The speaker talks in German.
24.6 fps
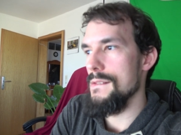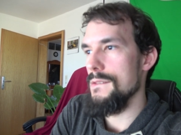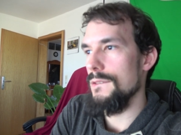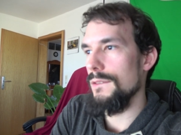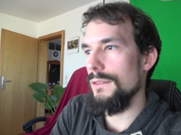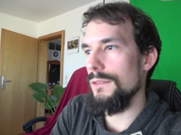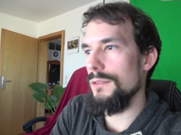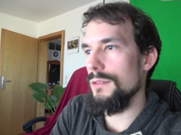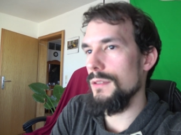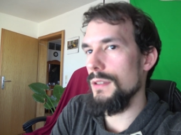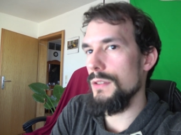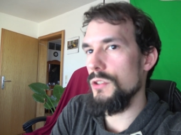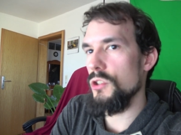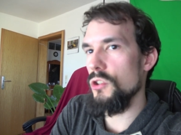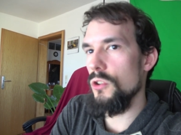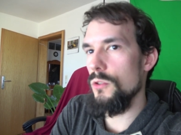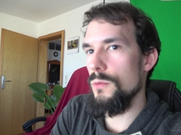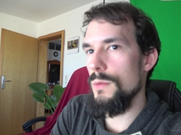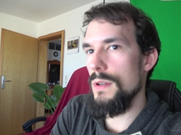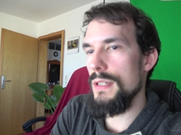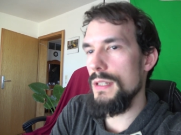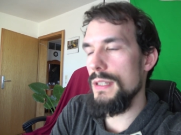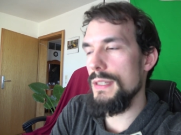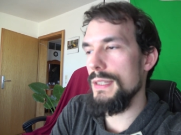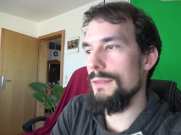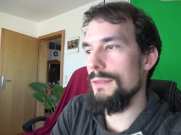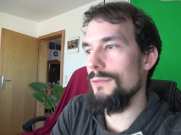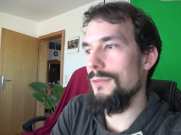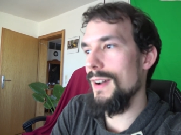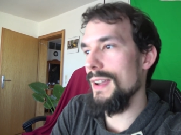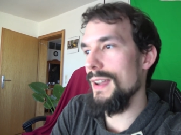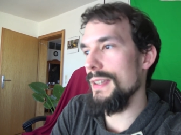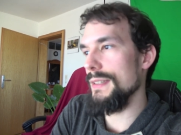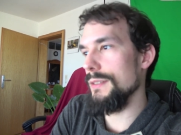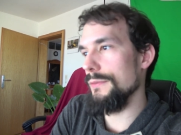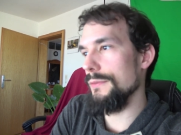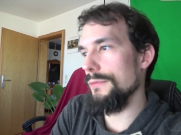So, jetzt schauen wir mal, die
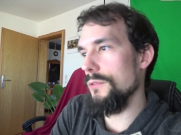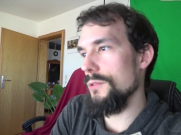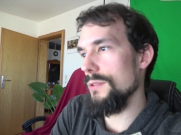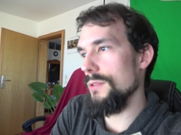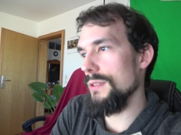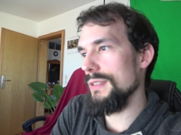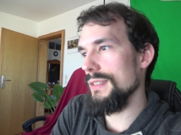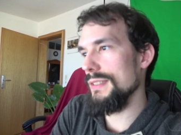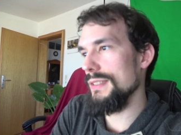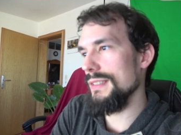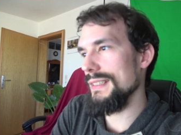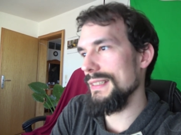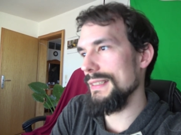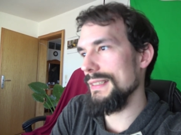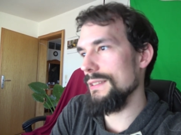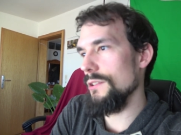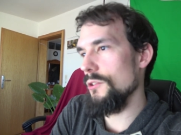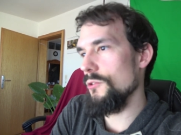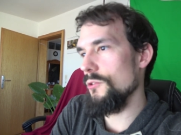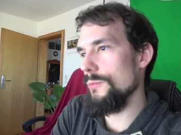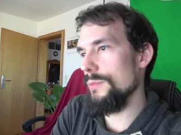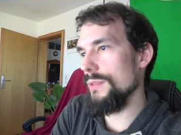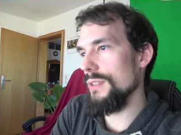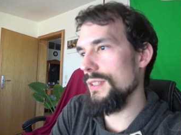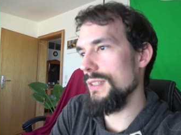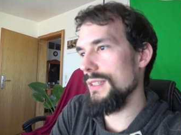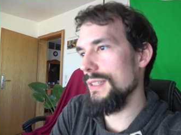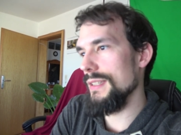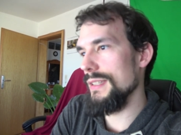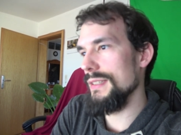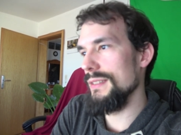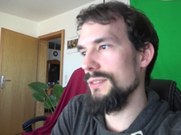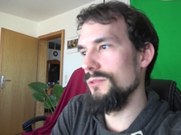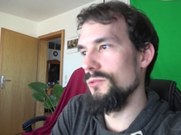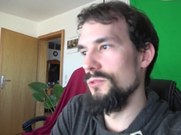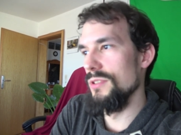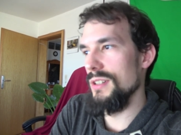zweite Folge, glaube ich,
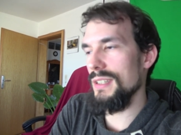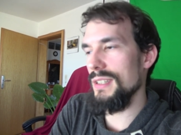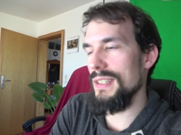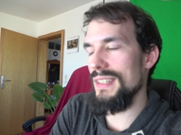geht durch.